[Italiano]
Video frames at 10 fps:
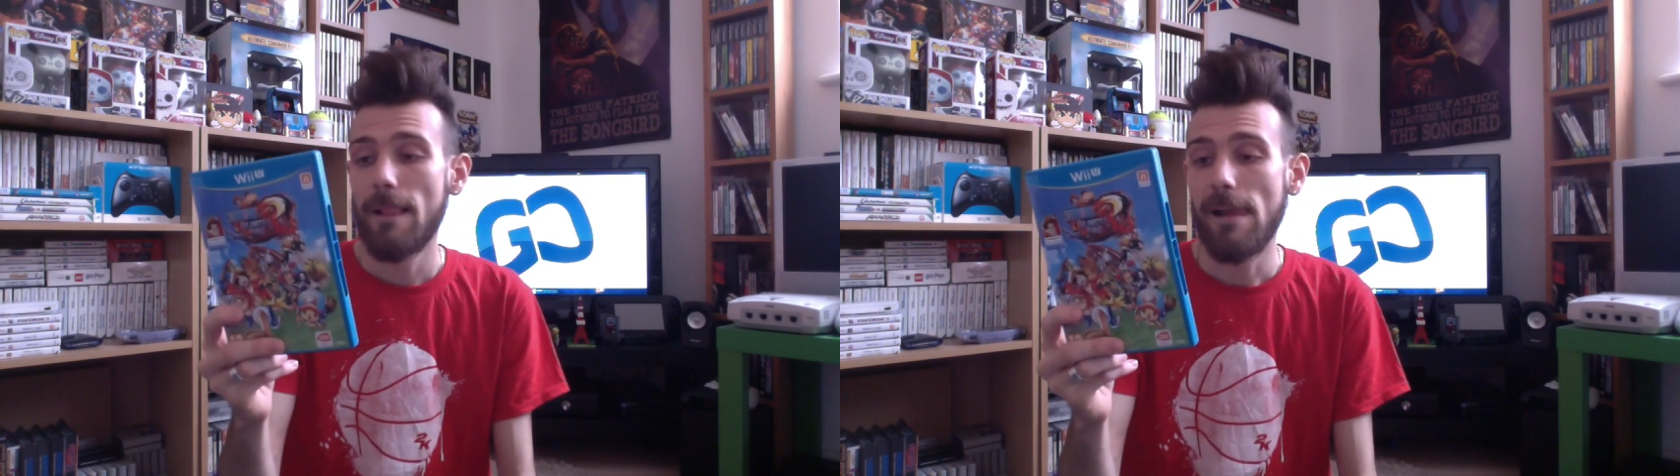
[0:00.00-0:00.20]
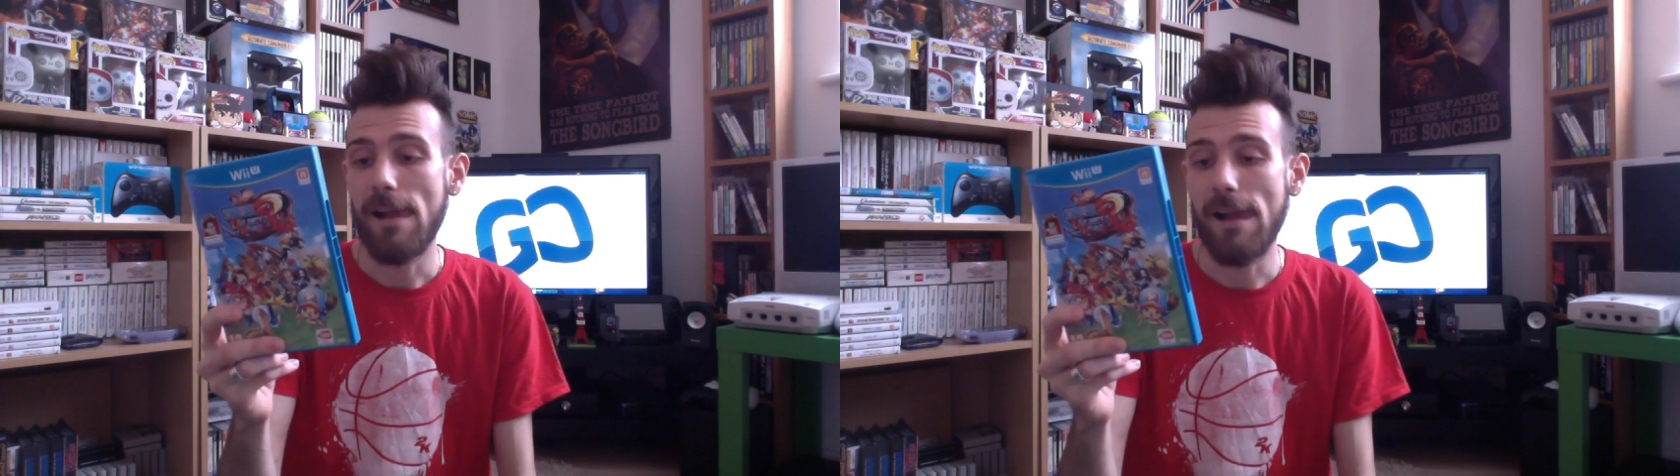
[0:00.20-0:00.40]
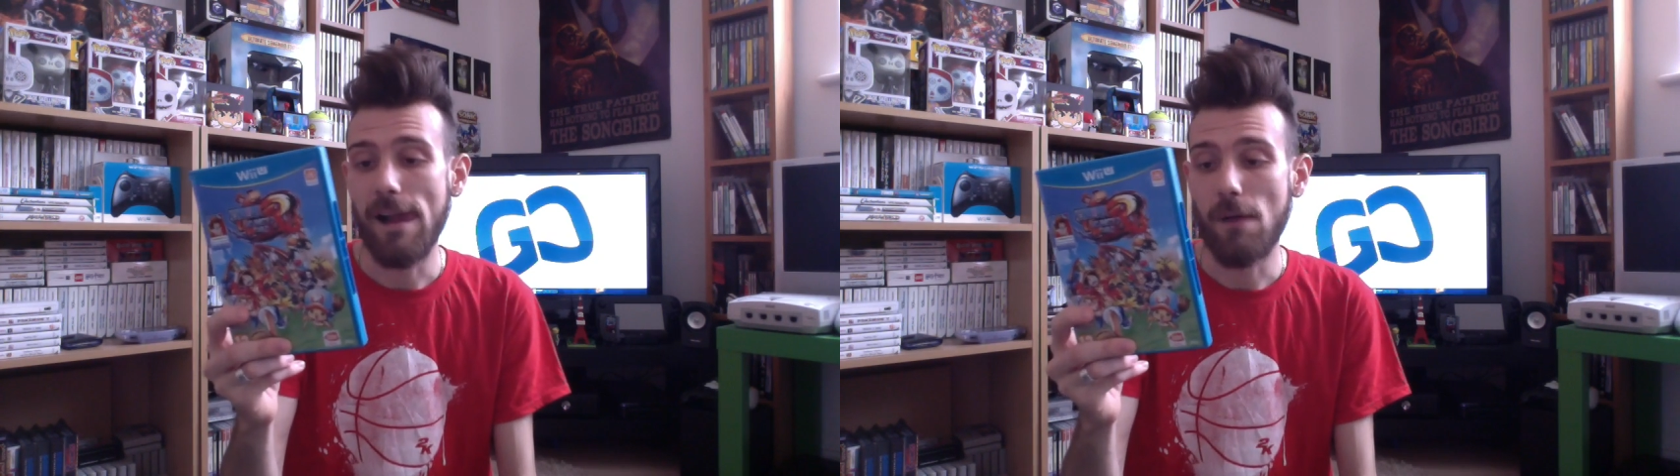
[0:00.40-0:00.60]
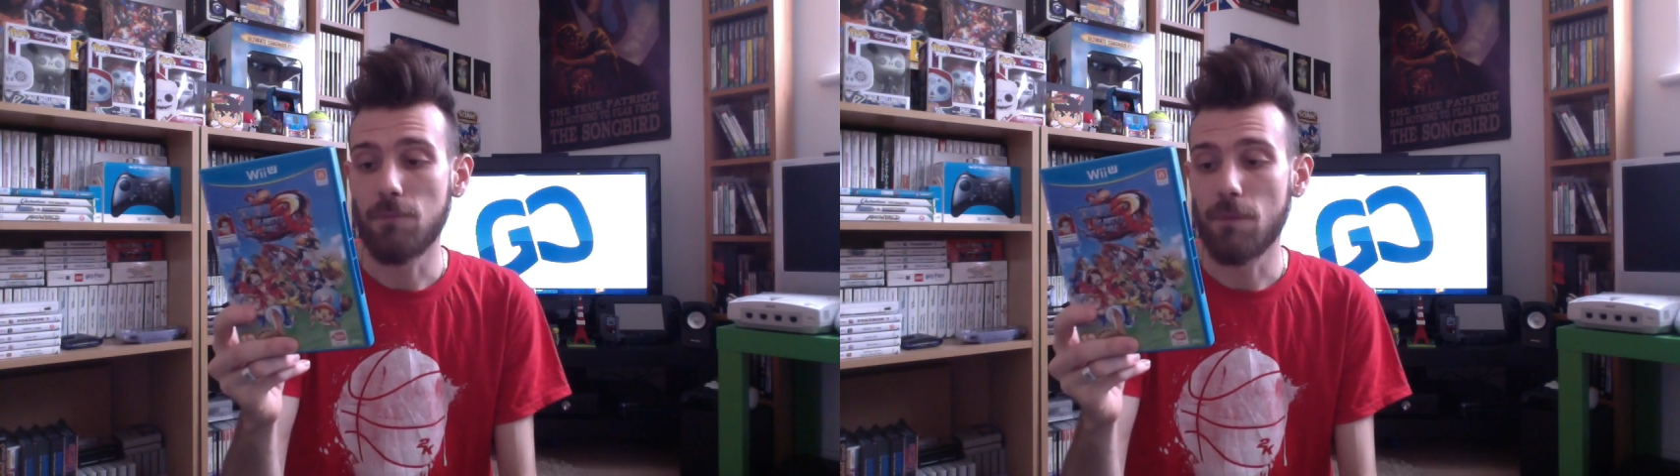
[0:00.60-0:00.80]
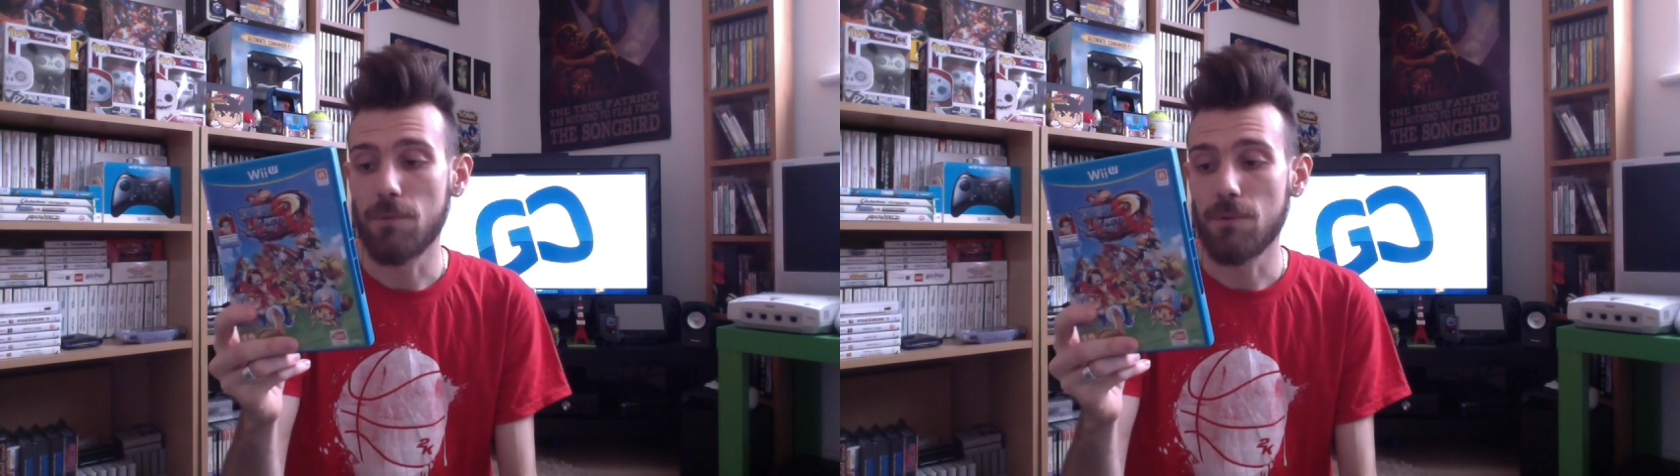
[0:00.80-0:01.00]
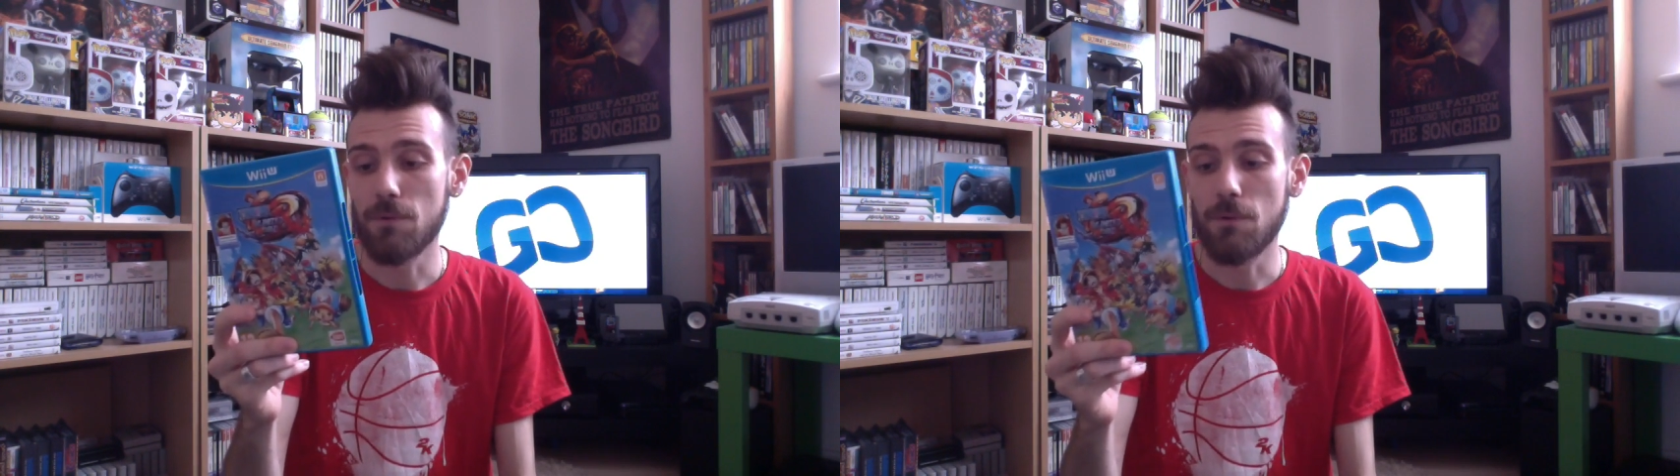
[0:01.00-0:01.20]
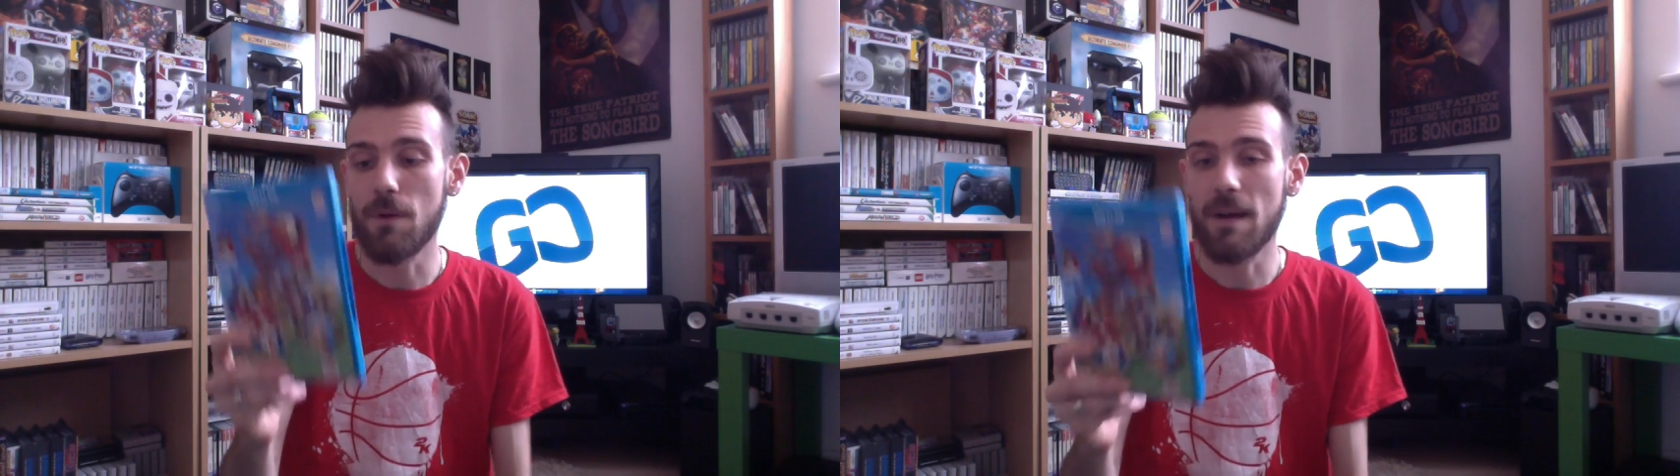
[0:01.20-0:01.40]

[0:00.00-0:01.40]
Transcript: è un po' più